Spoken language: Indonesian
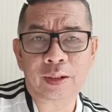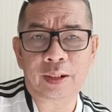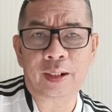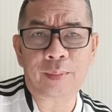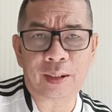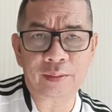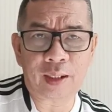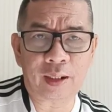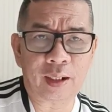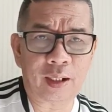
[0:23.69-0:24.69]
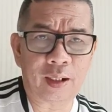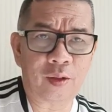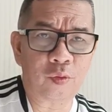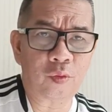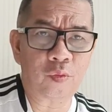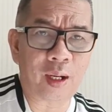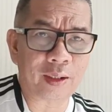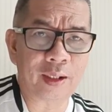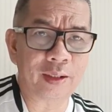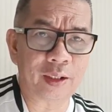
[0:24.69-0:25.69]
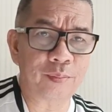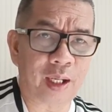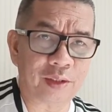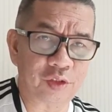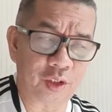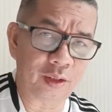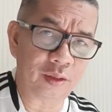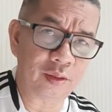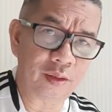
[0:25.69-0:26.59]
ya antara wakil dari Brazil